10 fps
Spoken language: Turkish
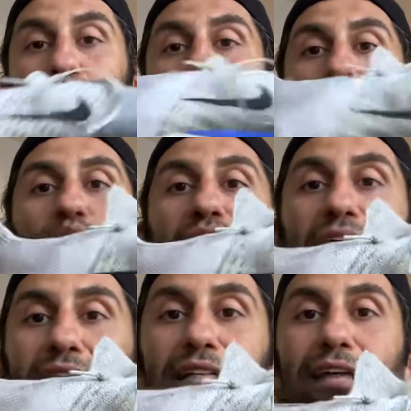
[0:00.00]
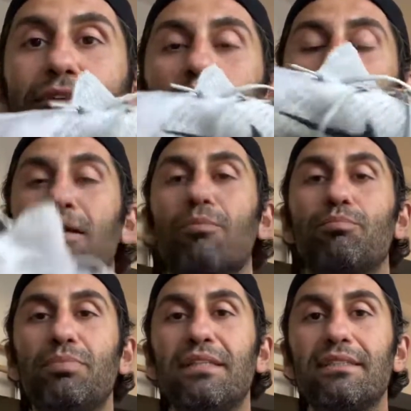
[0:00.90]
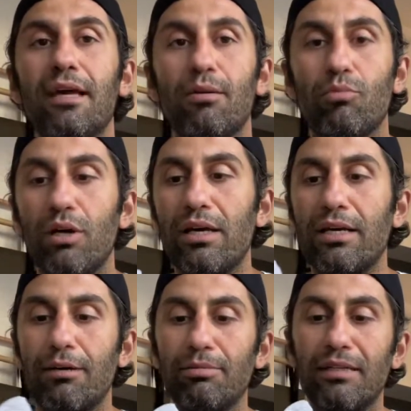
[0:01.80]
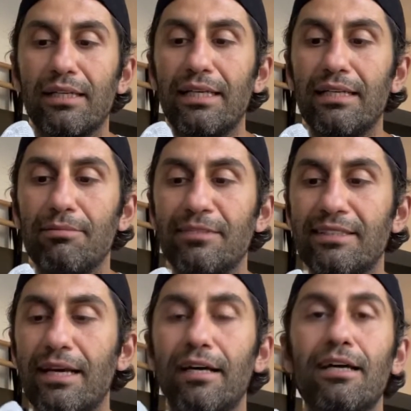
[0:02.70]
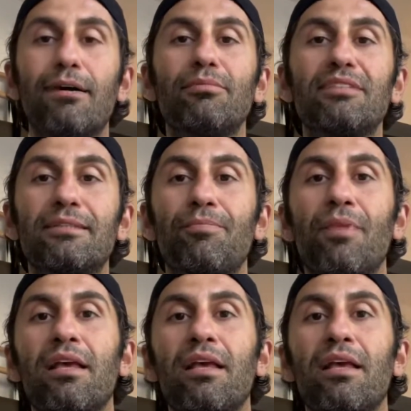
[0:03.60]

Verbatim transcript: Bu yükseklikten dolayı biz bu ayakkabıları giydiğimizde ayağımızın